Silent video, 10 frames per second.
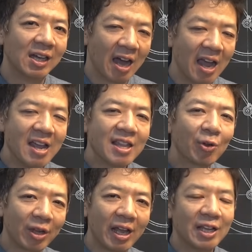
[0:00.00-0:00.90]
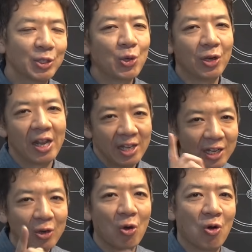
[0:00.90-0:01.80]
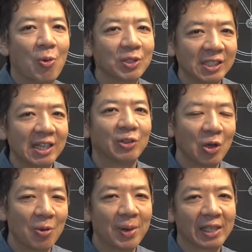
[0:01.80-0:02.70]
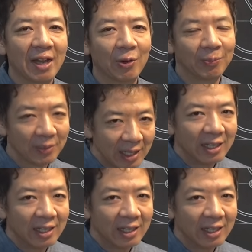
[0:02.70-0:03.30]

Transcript: はいなのでねそういうのね1個お持ちになるとまたあの